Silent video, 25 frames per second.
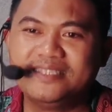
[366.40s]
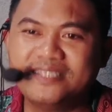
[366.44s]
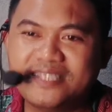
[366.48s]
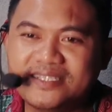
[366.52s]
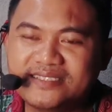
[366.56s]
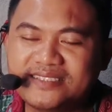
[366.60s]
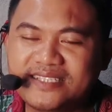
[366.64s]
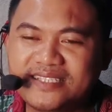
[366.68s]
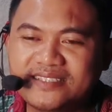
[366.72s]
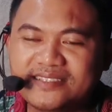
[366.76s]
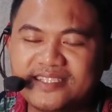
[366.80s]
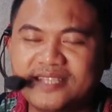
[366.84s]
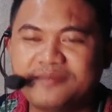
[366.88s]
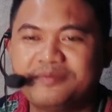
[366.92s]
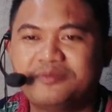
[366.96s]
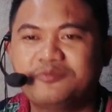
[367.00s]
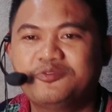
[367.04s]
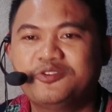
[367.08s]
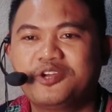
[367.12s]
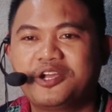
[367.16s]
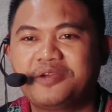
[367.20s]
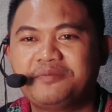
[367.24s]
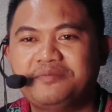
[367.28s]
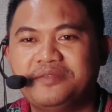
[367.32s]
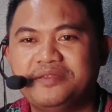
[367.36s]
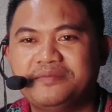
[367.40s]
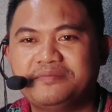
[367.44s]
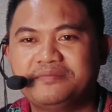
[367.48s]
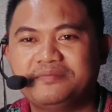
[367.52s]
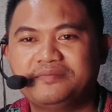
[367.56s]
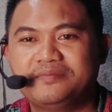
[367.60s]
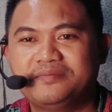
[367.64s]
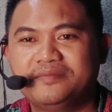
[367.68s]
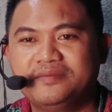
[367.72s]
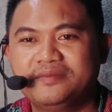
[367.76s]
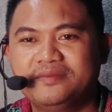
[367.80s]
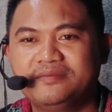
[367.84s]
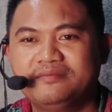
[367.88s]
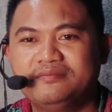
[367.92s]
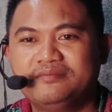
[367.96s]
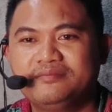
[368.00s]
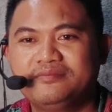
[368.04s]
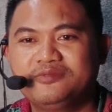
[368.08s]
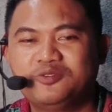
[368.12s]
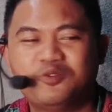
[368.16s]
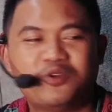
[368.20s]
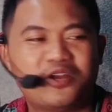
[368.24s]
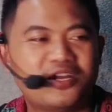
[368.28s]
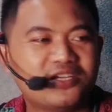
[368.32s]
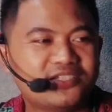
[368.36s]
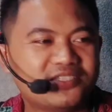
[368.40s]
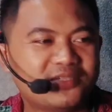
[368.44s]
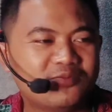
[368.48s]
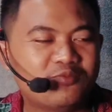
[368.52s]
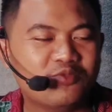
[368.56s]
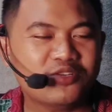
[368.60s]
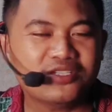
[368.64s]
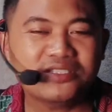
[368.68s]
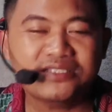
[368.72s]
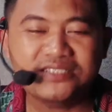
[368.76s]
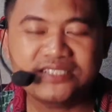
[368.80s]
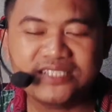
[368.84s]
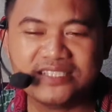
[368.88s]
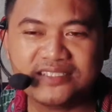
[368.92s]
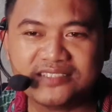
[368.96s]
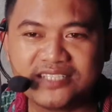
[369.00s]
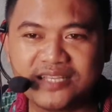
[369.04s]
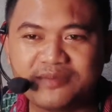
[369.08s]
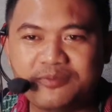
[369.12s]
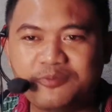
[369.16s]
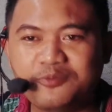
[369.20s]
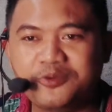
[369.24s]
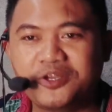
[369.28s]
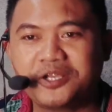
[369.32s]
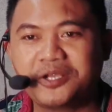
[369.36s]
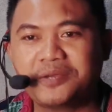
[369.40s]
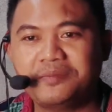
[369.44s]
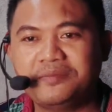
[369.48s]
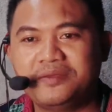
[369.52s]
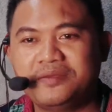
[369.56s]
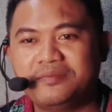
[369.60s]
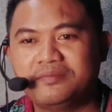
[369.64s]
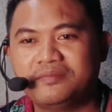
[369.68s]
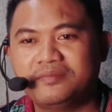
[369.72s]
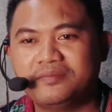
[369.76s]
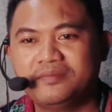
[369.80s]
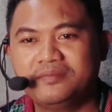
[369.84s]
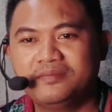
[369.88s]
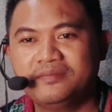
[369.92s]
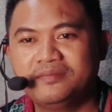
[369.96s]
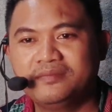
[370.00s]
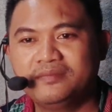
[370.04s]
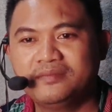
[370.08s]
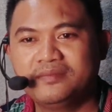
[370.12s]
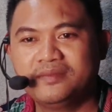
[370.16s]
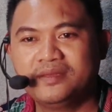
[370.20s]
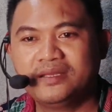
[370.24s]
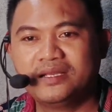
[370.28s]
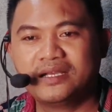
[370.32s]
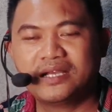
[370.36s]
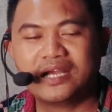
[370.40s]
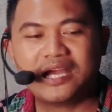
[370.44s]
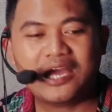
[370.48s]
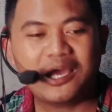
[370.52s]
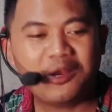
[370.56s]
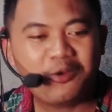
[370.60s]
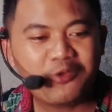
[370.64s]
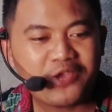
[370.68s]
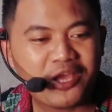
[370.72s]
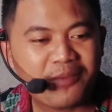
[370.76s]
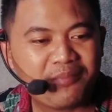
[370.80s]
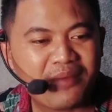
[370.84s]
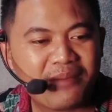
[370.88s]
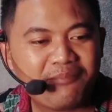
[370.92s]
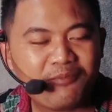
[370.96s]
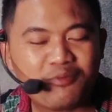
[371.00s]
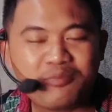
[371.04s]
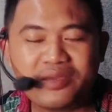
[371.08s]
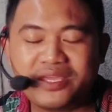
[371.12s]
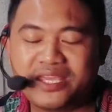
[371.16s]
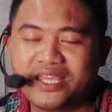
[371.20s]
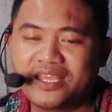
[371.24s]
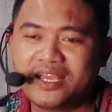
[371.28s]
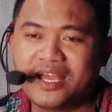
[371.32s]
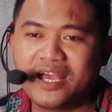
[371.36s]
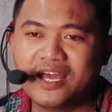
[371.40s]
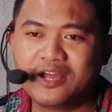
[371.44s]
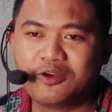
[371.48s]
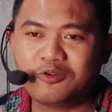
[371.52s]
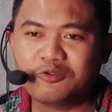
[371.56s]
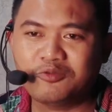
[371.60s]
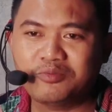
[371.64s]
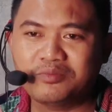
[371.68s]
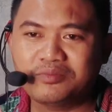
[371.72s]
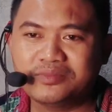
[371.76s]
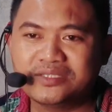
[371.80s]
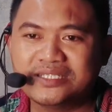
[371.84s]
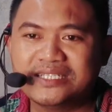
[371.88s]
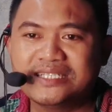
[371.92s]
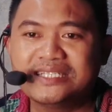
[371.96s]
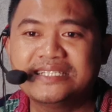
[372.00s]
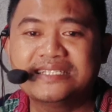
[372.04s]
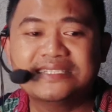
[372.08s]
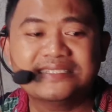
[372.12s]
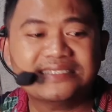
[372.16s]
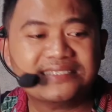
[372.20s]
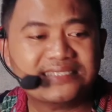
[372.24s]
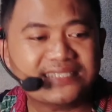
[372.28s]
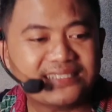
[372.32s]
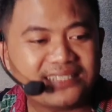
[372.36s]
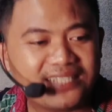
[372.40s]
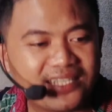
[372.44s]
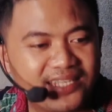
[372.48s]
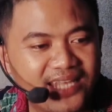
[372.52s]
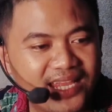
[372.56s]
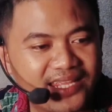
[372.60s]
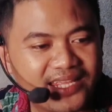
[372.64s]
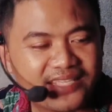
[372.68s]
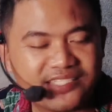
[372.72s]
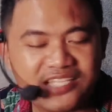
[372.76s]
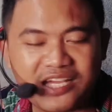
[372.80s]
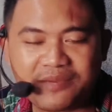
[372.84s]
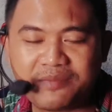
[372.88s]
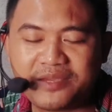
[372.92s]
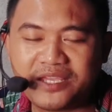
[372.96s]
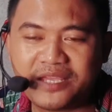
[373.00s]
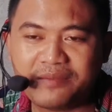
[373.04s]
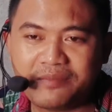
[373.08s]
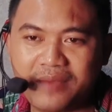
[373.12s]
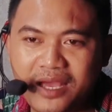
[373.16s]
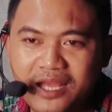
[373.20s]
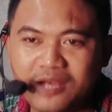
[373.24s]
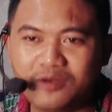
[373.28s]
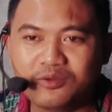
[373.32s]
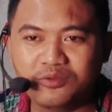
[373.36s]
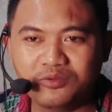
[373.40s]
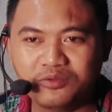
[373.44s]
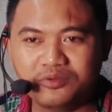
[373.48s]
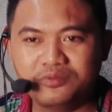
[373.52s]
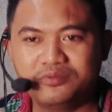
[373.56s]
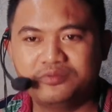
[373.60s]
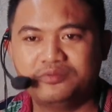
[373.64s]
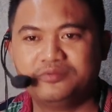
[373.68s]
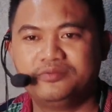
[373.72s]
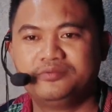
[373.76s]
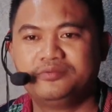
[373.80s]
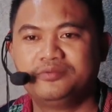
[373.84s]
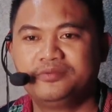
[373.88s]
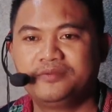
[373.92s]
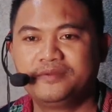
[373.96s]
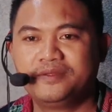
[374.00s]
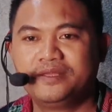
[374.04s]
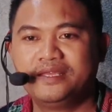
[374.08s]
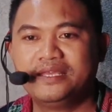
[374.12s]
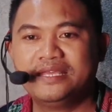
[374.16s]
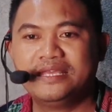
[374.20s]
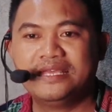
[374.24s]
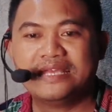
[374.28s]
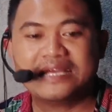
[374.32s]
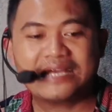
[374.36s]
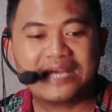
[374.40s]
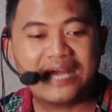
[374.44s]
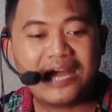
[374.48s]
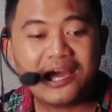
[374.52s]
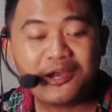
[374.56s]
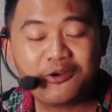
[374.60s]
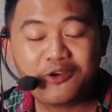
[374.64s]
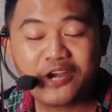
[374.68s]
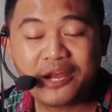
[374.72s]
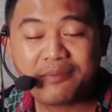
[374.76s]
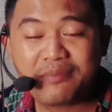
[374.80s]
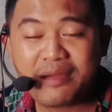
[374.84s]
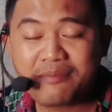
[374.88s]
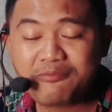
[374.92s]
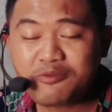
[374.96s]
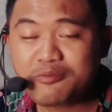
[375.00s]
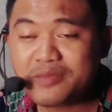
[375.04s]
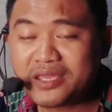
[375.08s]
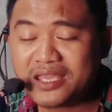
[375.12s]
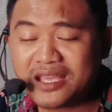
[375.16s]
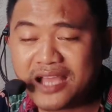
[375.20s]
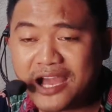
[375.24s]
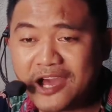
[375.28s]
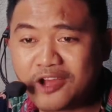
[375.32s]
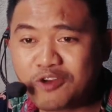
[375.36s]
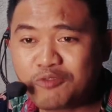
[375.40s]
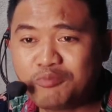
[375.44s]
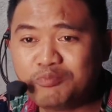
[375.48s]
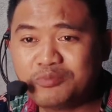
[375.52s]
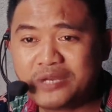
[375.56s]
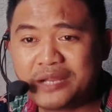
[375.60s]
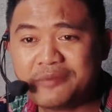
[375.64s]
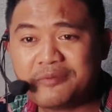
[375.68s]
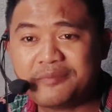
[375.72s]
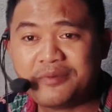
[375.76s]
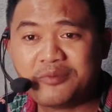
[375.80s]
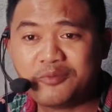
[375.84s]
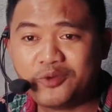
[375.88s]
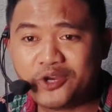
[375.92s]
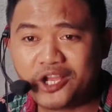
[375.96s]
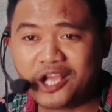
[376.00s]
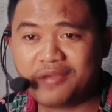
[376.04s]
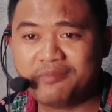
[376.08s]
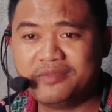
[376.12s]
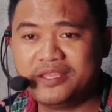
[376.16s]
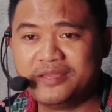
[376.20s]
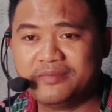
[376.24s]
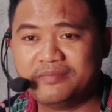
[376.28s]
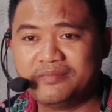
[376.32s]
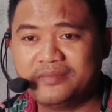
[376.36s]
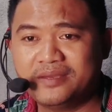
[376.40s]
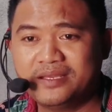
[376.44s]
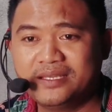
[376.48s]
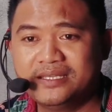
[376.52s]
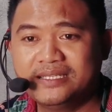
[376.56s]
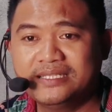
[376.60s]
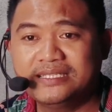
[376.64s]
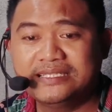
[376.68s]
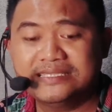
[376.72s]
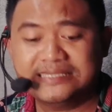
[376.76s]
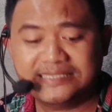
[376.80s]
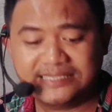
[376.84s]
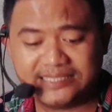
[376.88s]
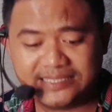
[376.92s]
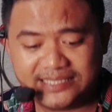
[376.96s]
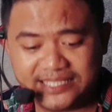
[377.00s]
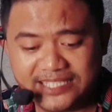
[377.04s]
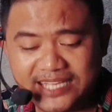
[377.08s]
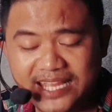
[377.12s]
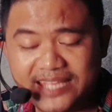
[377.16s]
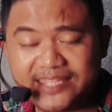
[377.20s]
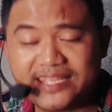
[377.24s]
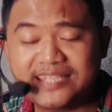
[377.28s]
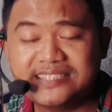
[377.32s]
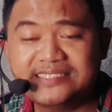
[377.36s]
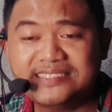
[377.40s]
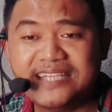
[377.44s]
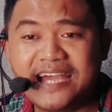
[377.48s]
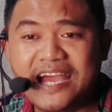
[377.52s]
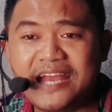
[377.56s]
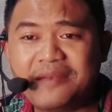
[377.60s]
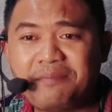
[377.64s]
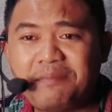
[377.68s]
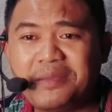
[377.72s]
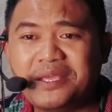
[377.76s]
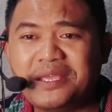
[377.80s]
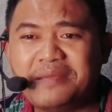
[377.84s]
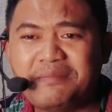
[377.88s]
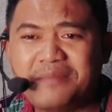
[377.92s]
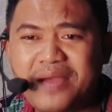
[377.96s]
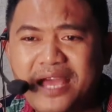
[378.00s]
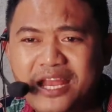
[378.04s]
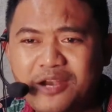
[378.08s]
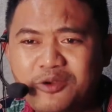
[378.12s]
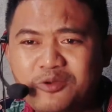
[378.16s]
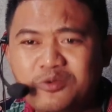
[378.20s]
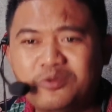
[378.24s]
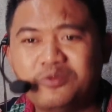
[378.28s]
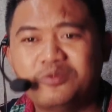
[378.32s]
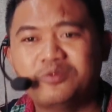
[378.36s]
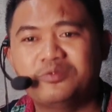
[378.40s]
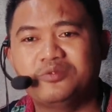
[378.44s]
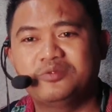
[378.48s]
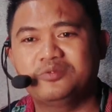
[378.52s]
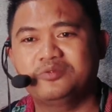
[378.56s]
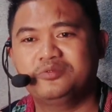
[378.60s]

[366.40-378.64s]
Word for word: kita cinta pemuda gemim. Orang semua cinta pemuda gemim. Kalau nyak mampu bikin harum, setidaknya jangan bikin malu. Kalau nak mampu bikin harum nama pemuda gemim, setidaknya jangan bikin malu.